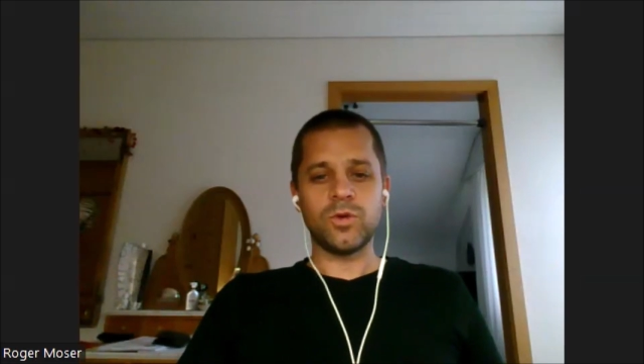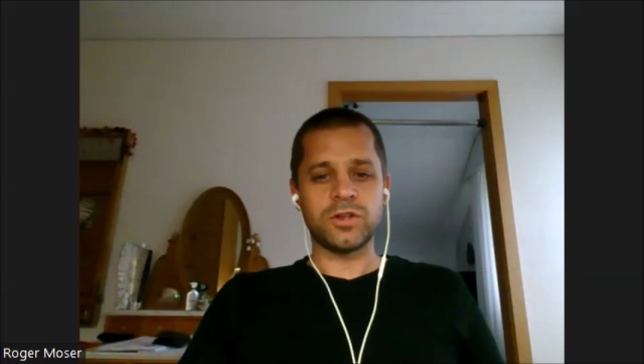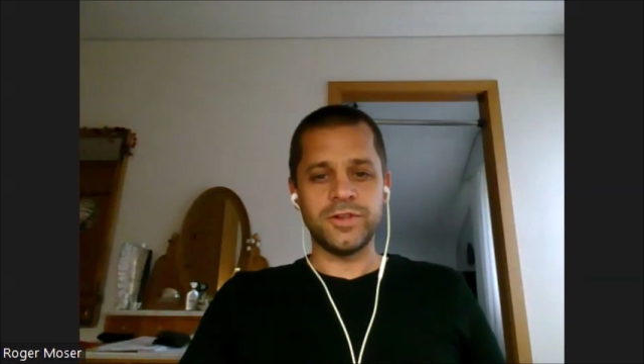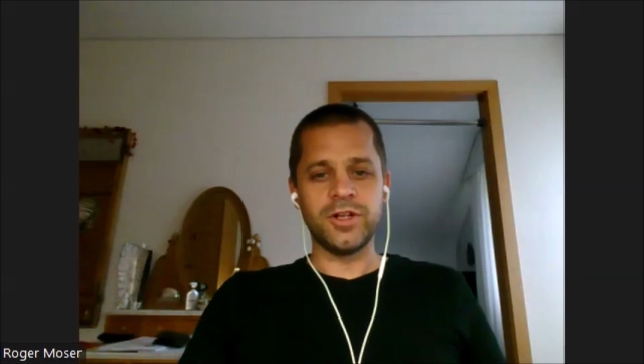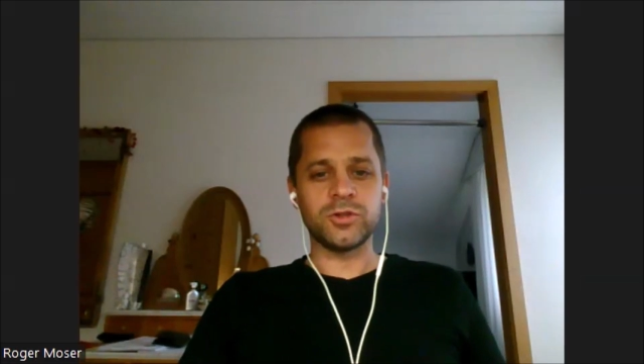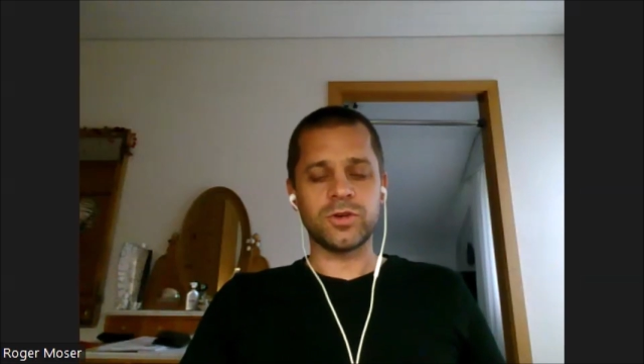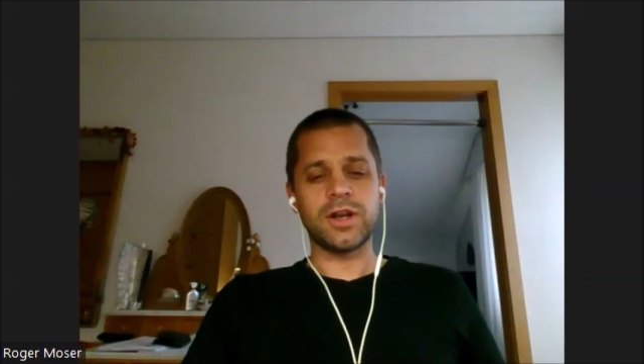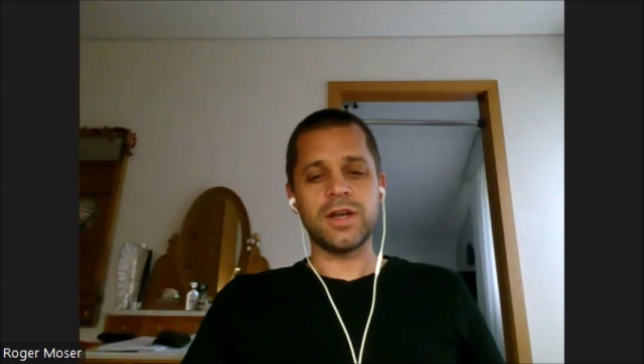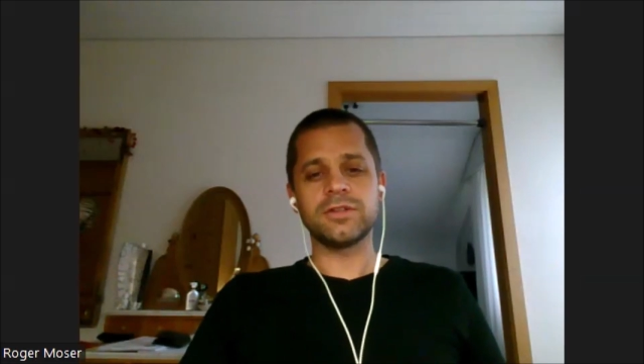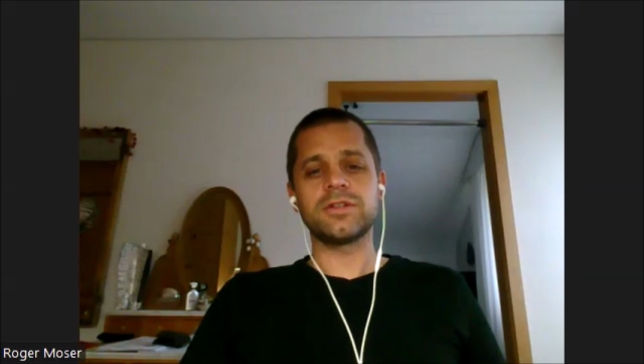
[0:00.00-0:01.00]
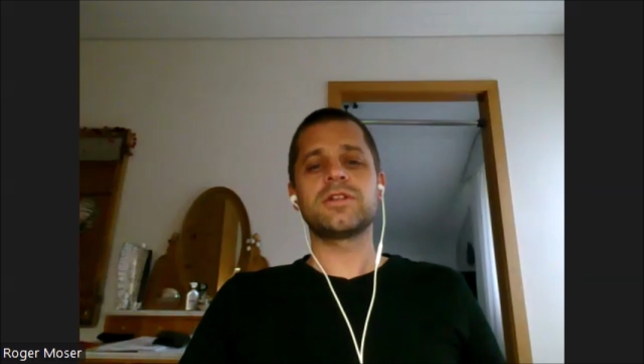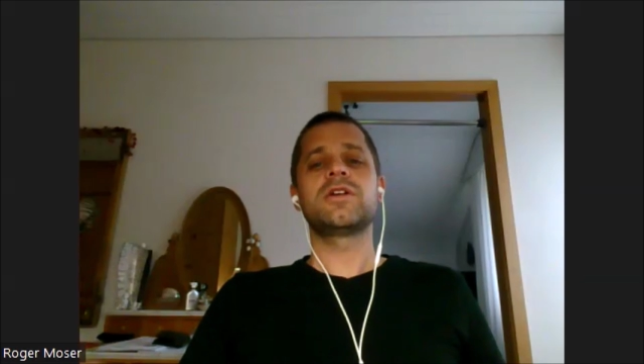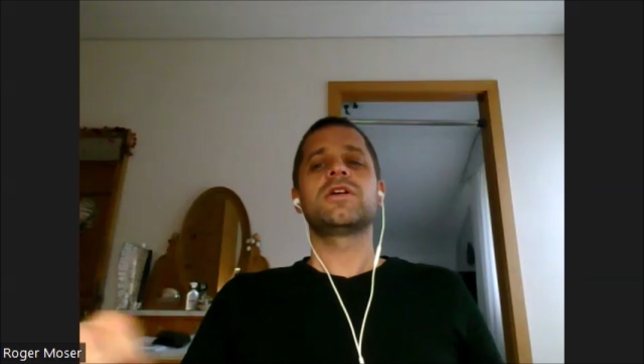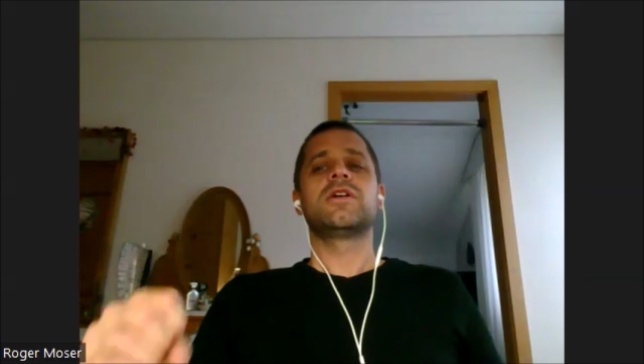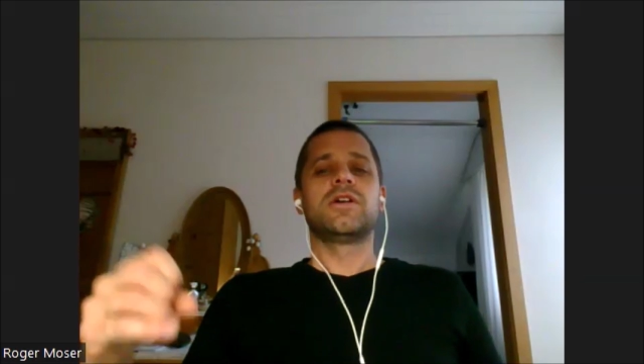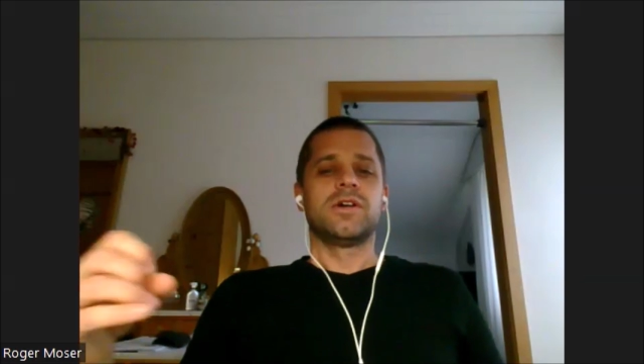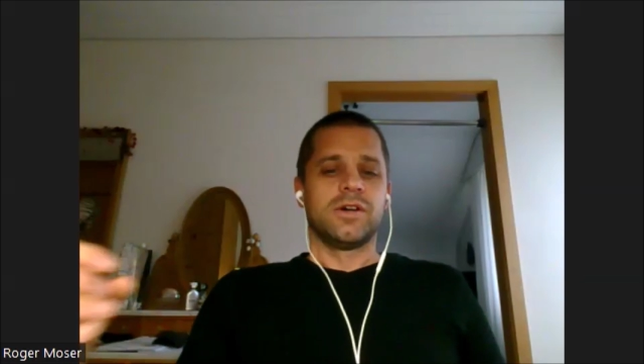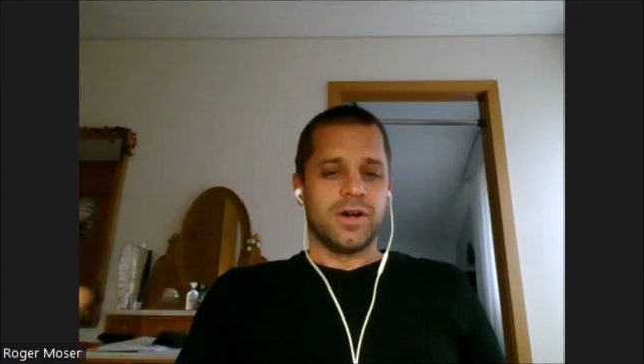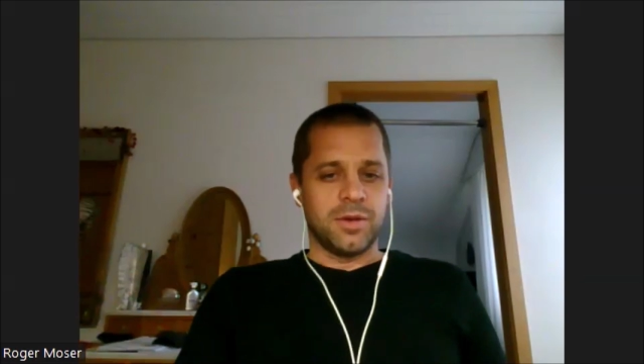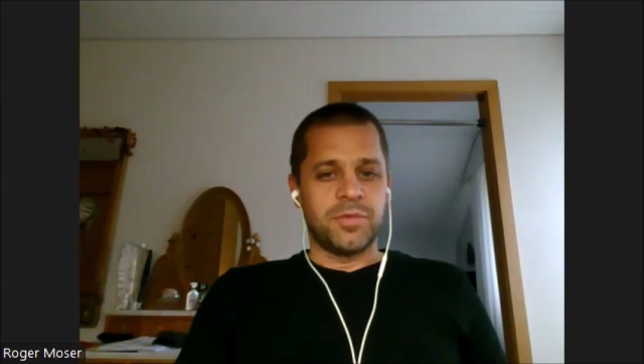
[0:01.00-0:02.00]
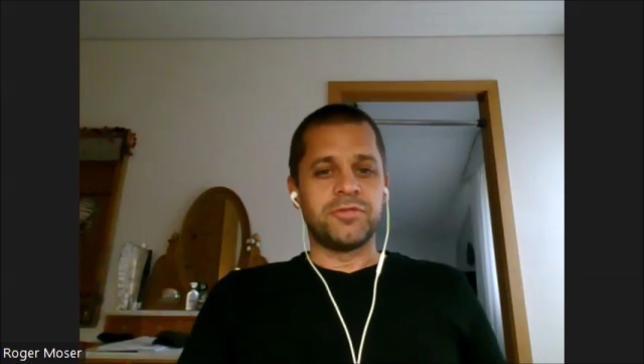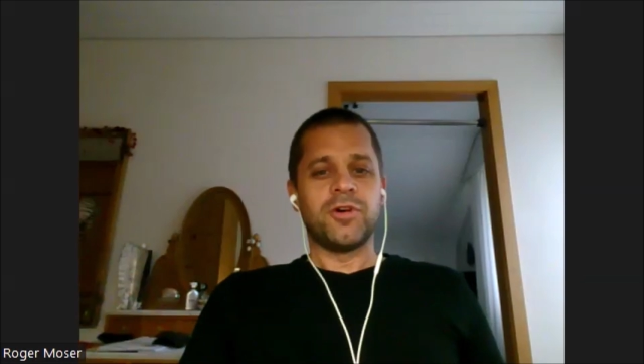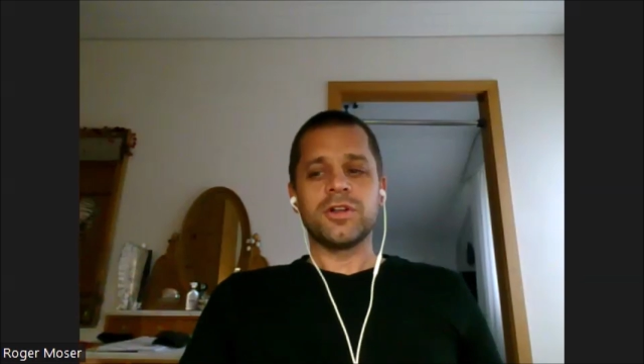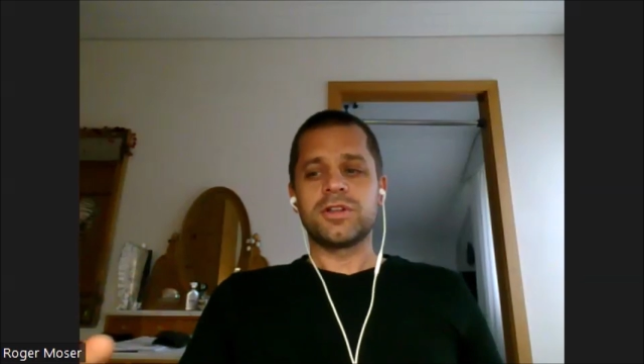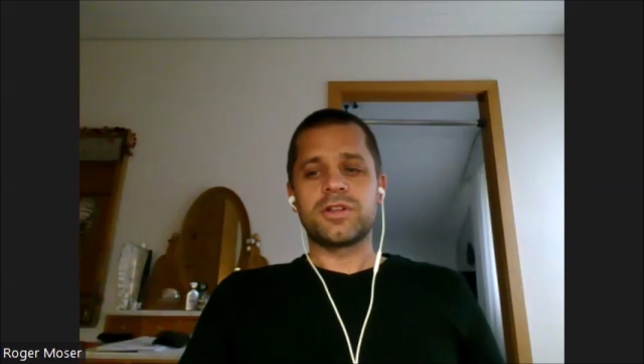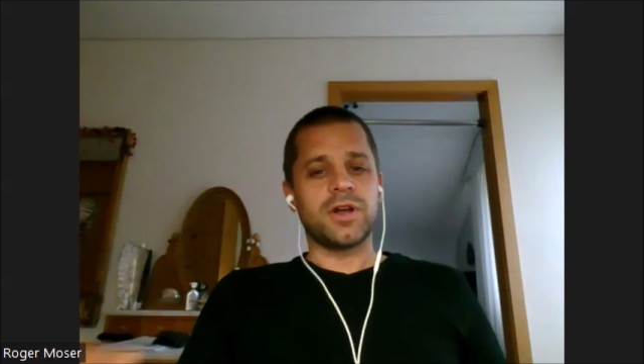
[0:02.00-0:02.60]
du hast viel schon gelernt bevor mhm.